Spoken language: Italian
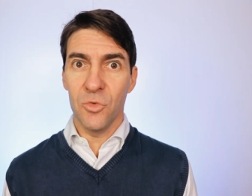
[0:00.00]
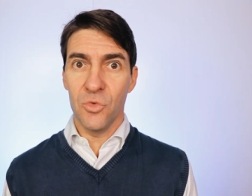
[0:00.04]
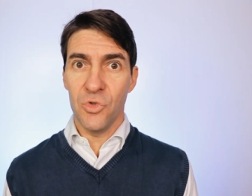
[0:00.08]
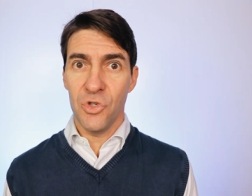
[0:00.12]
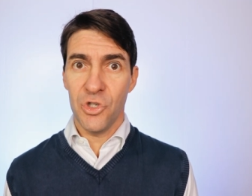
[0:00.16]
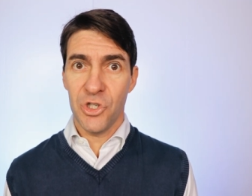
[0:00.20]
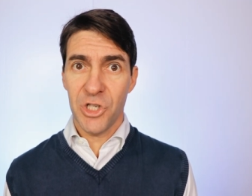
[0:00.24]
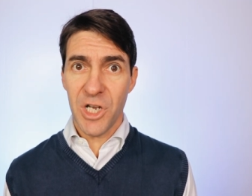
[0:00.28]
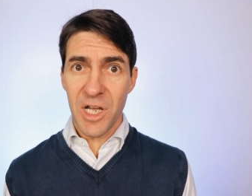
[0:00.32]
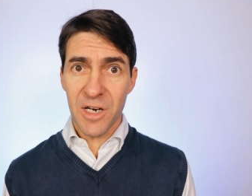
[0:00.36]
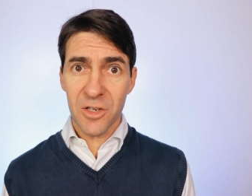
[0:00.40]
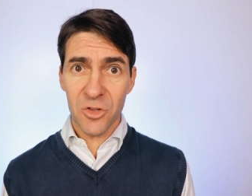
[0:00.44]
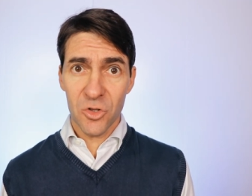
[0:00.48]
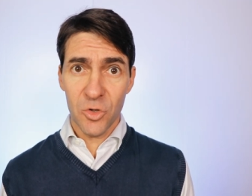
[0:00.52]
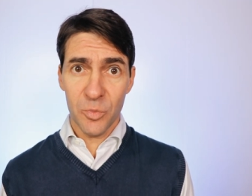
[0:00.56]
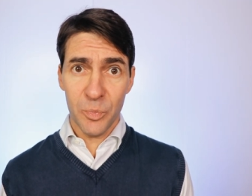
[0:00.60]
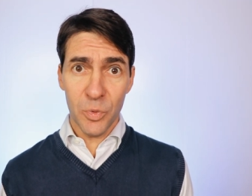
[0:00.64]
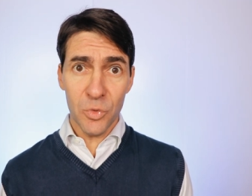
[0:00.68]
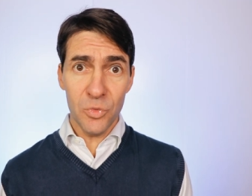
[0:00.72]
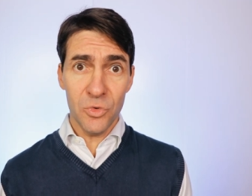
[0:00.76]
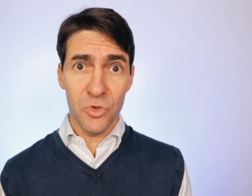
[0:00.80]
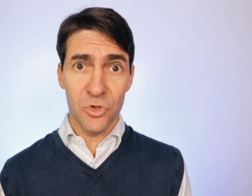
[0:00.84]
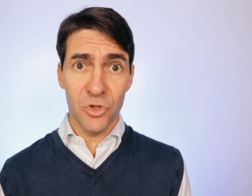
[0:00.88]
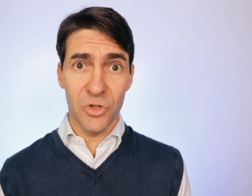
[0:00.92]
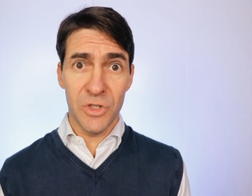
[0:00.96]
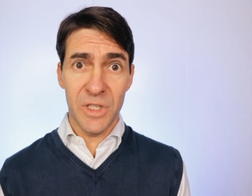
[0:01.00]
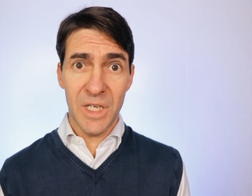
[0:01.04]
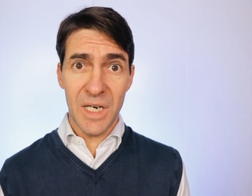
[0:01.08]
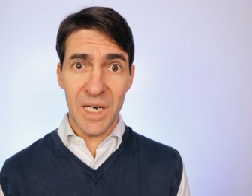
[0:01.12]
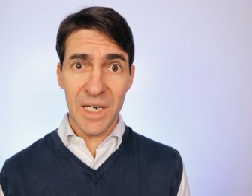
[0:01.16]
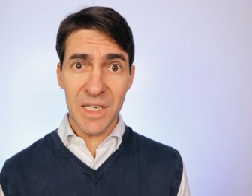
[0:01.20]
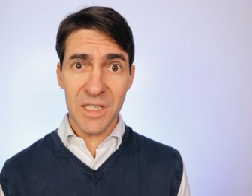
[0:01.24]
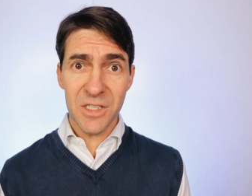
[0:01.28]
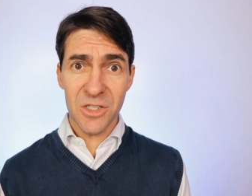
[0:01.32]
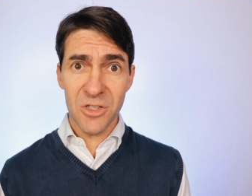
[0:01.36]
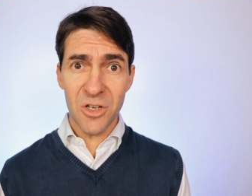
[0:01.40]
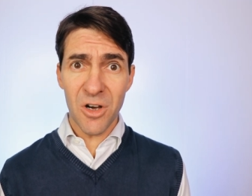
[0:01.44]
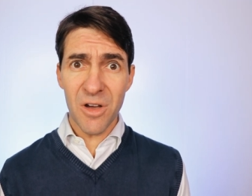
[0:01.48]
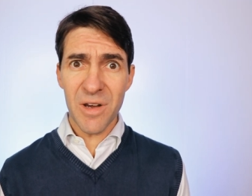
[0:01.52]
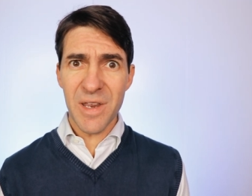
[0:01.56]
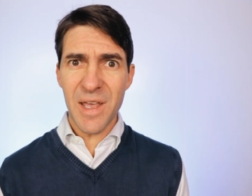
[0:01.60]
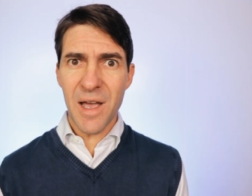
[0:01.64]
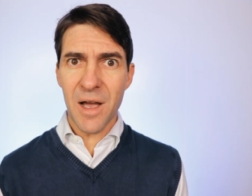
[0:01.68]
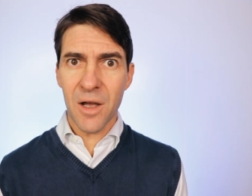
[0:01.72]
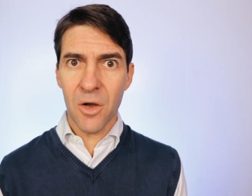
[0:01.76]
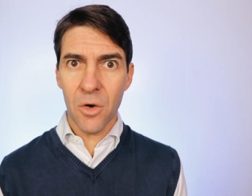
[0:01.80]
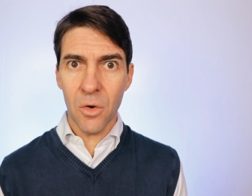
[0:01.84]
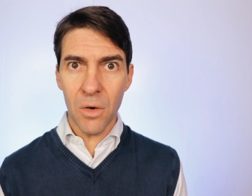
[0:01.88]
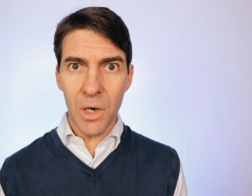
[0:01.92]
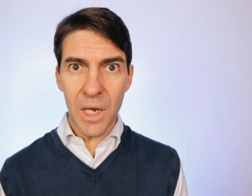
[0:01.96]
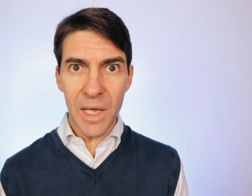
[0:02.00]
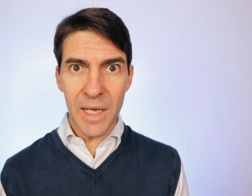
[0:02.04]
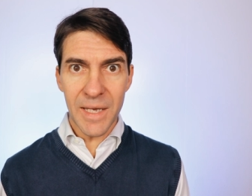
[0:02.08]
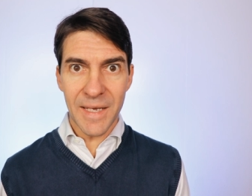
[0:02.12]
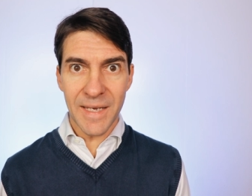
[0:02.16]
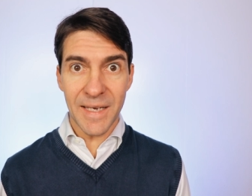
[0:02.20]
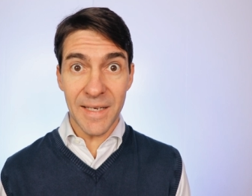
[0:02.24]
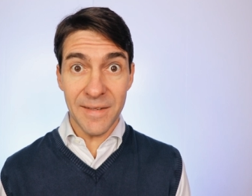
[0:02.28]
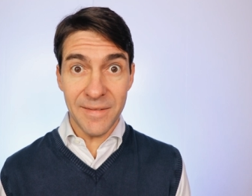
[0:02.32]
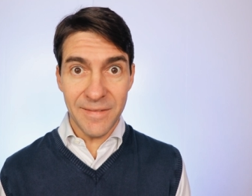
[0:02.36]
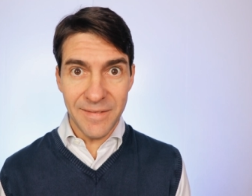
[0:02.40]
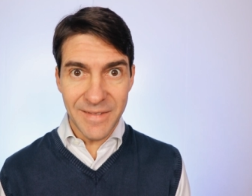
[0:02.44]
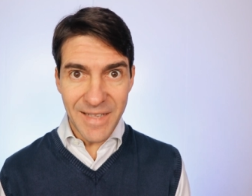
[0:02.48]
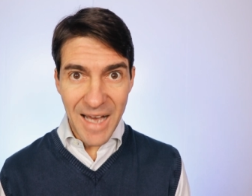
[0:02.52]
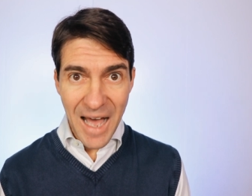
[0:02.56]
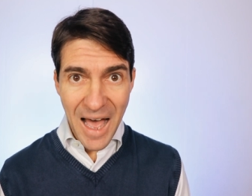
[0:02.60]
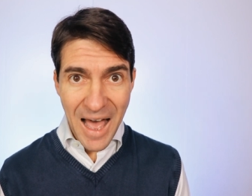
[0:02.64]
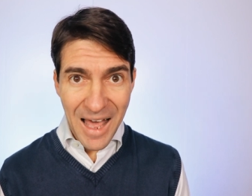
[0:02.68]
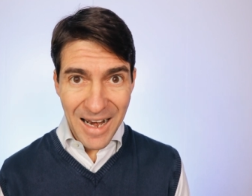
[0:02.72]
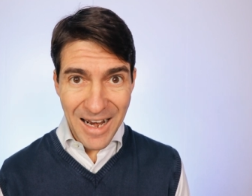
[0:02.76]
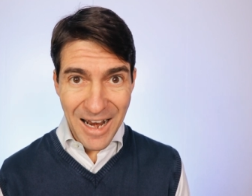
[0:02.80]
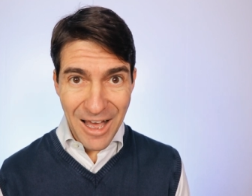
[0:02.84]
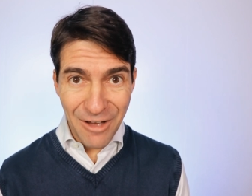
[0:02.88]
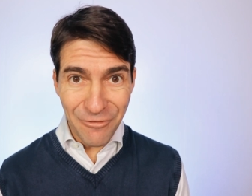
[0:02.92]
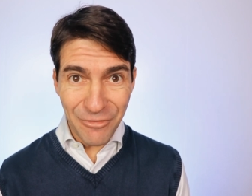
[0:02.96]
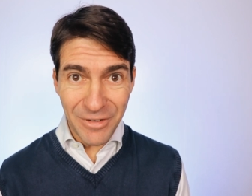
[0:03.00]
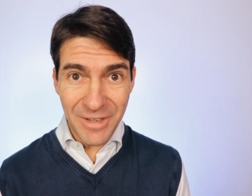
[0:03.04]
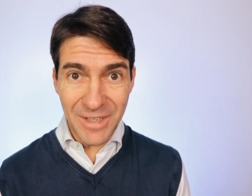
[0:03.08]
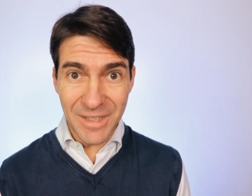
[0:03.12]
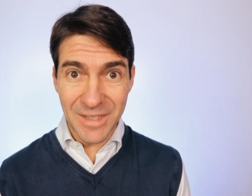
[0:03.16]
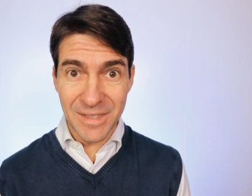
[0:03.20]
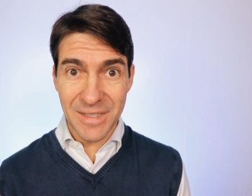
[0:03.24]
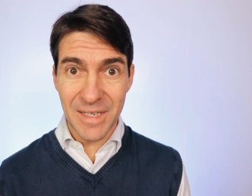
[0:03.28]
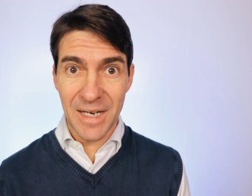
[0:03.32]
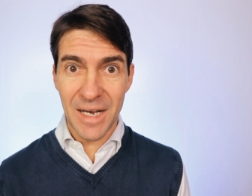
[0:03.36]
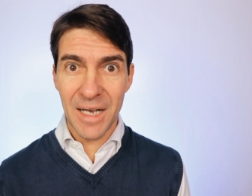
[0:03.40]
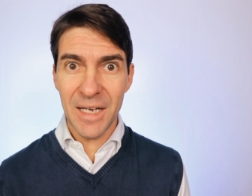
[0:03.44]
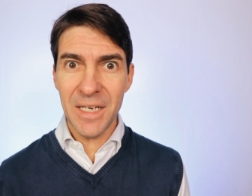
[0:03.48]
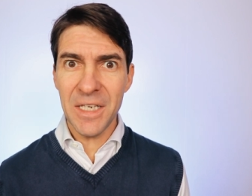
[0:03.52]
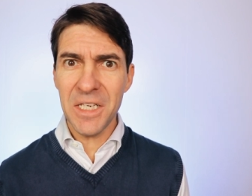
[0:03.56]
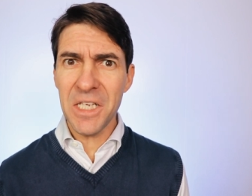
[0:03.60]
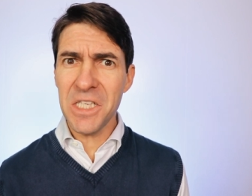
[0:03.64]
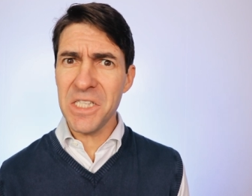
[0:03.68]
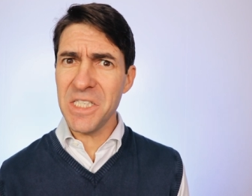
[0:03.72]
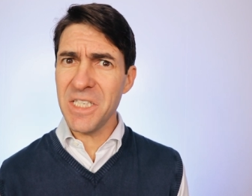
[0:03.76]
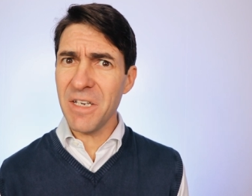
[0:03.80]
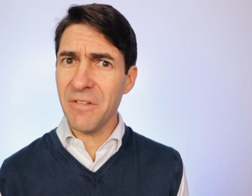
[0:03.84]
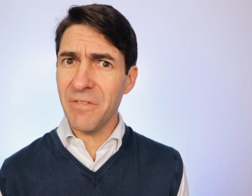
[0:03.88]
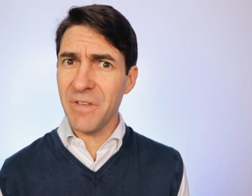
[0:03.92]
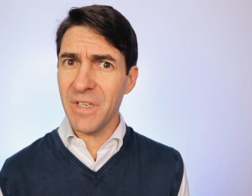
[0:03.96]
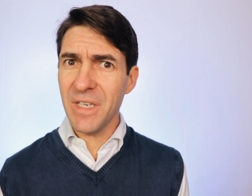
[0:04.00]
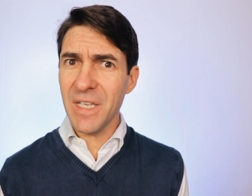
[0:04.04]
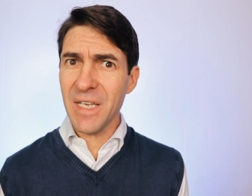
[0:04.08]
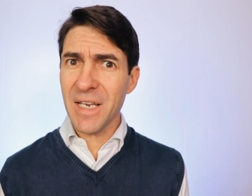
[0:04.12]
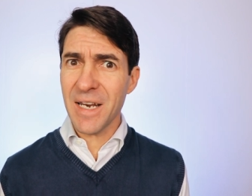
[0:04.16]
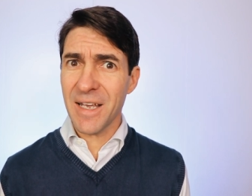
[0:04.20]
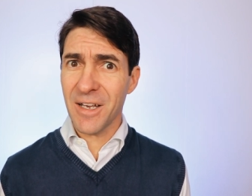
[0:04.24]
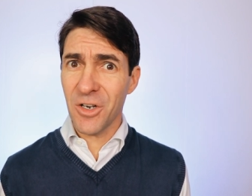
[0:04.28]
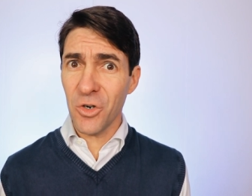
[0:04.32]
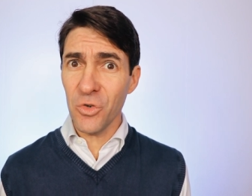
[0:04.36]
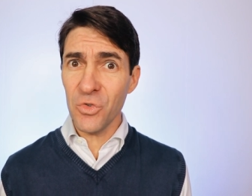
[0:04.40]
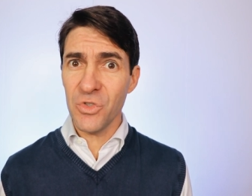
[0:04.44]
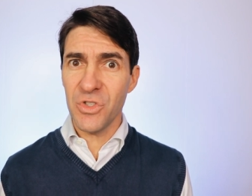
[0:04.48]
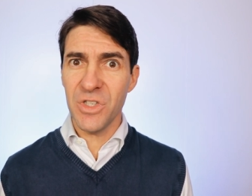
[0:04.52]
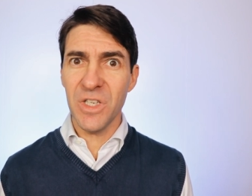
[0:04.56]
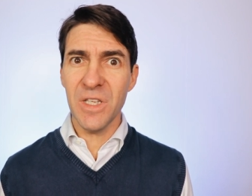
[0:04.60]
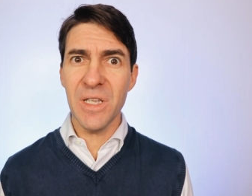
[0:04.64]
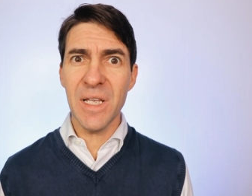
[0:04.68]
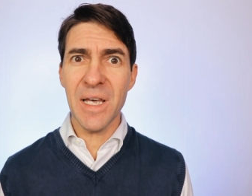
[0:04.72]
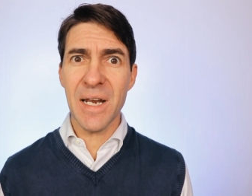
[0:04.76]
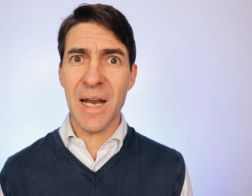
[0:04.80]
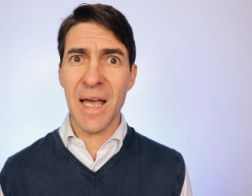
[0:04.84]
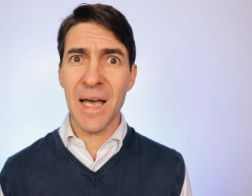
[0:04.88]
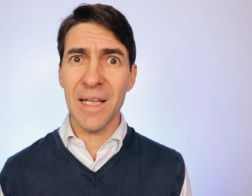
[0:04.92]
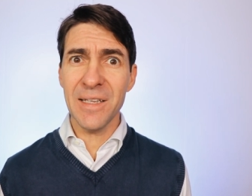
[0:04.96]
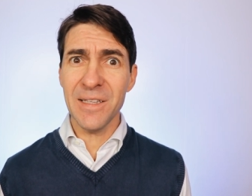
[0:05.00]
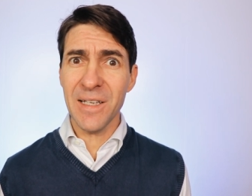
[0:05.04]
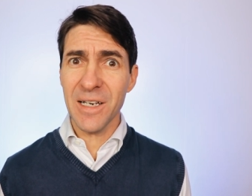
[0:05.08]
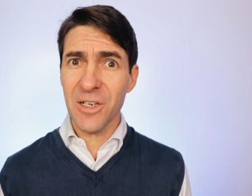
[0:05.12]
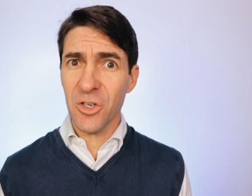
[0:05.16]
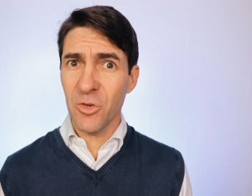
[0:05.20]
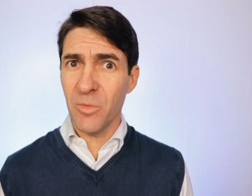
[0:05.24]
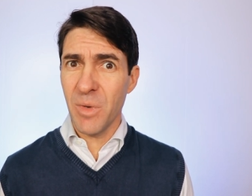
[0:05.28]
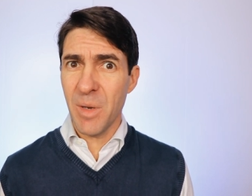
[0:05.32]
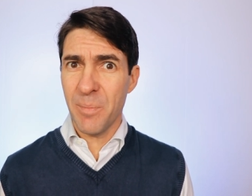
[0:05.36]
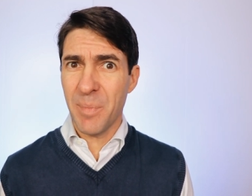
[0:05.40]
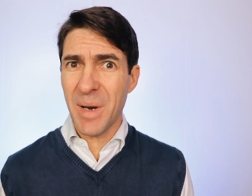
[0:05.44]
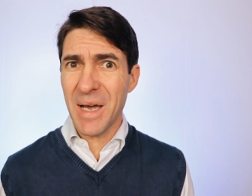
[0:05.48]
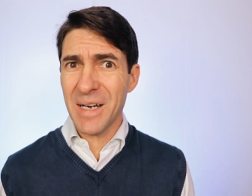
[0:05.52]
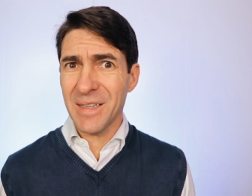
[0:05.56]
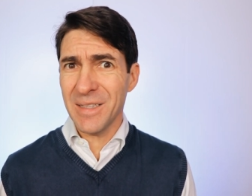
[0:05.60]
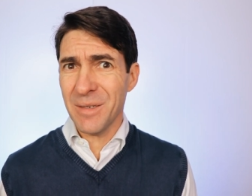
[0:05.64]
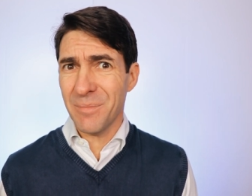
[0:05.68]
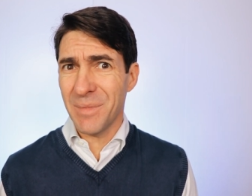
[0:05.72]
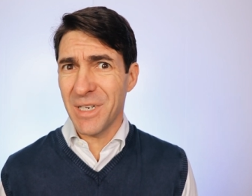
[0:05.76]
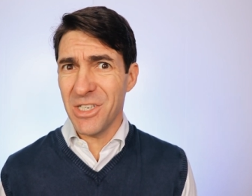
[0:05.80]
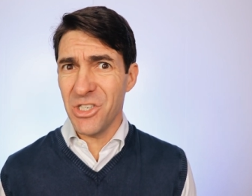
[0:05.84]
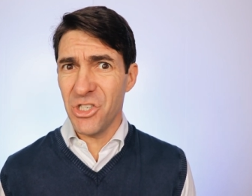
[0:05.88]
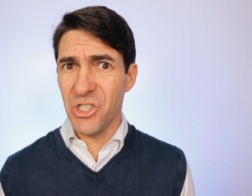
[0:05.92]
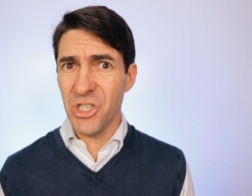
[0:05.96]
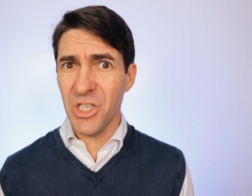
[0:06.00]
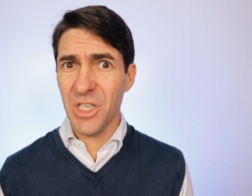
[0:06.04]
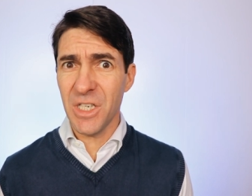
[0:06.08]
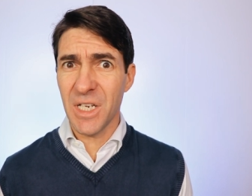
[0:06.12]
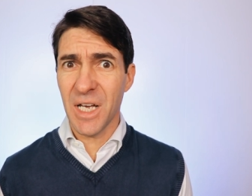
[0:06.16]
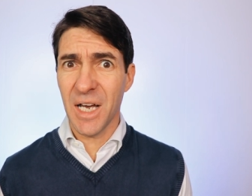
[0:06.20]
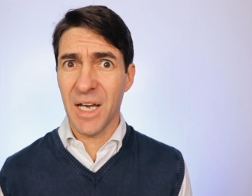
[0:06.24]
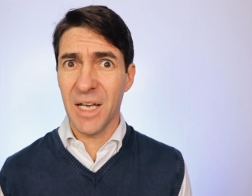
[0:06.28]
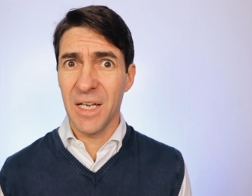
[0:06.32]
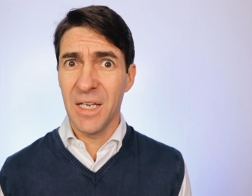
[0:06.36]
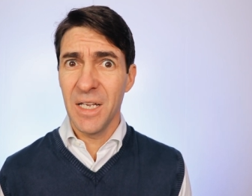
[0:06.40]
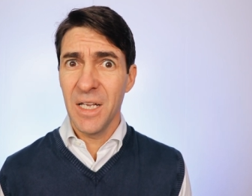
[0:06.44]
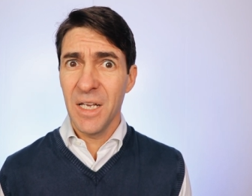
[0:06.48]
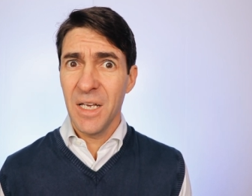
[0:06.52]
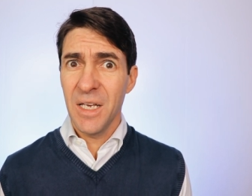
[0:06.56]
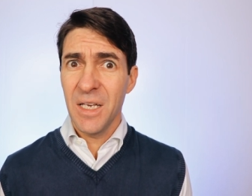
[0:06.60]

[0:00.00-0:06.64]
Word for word: un certo punto della storia colei che dà la vita inizia a venire considerata come parte mancina.